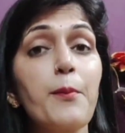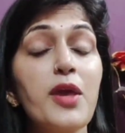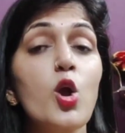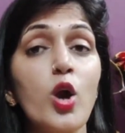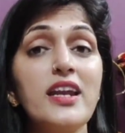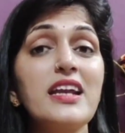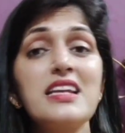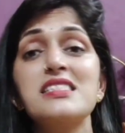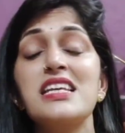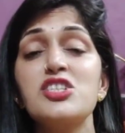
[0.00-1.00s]
आपकी
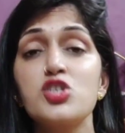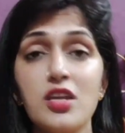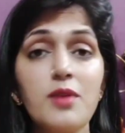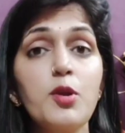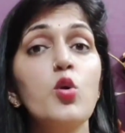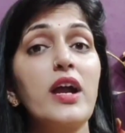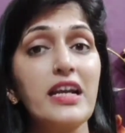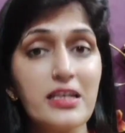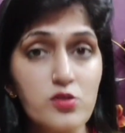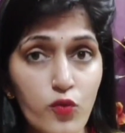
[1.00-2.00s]
कॉन्टेक्ट लिस्ट के जितने भी लोग
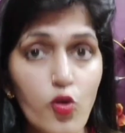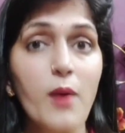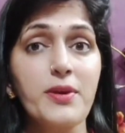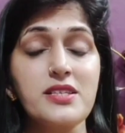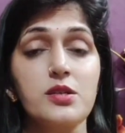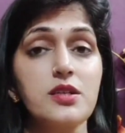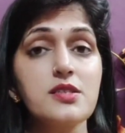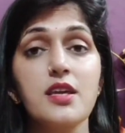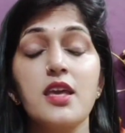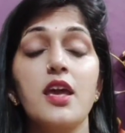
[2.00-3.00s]
एटलीस्ट वो आपका
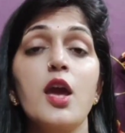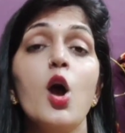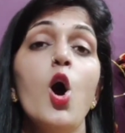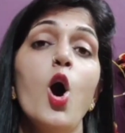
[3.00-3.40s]
स्टेटस देखेंगे